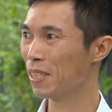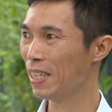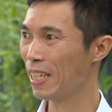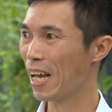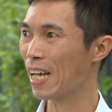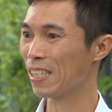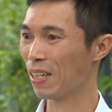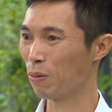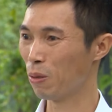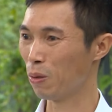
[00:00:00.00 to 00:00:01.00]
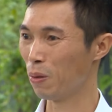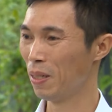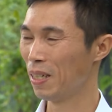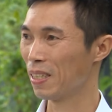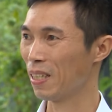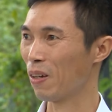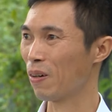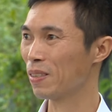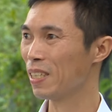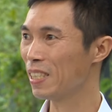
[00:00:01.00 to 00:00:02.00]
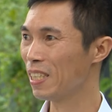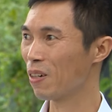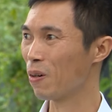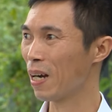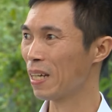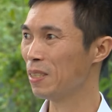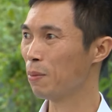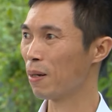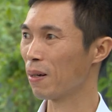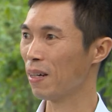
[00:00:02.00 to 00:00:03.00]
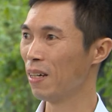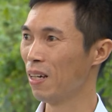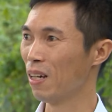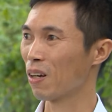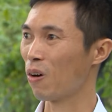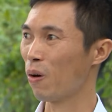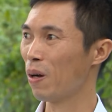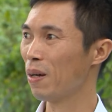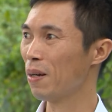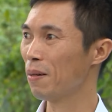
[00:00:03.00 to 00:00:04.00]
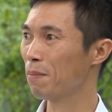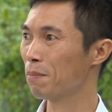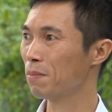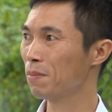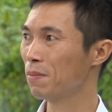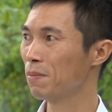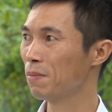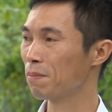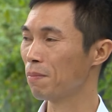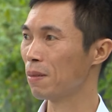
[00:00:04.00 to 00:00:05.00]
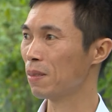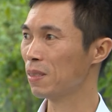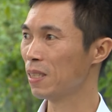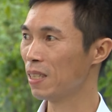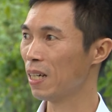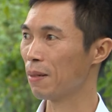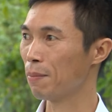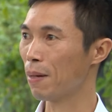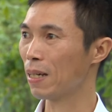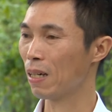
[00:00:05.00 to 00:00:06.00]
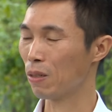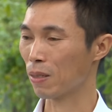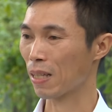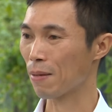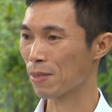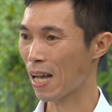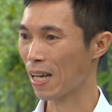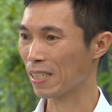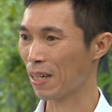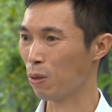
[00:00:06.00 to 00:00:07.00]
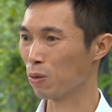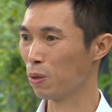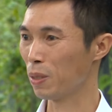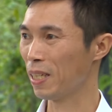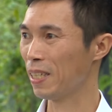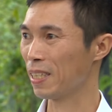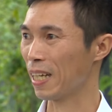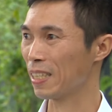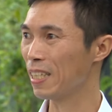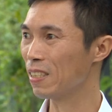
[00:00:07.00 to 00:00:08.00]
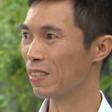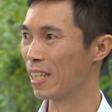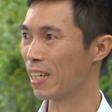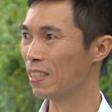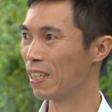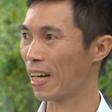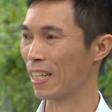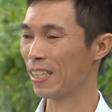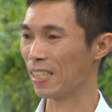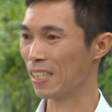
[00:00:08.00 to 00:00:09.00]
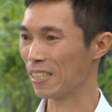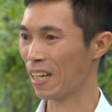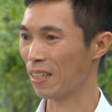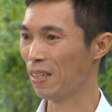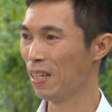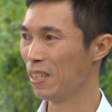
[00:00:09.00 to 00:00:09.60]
dưới 2 giờ đồng hồ thì nó rất chi là khó khăn nhưng mà có những người bắt đầu tham gia chạy bộ rồi thì thành tích nó sẽ được cải thiện dần dần.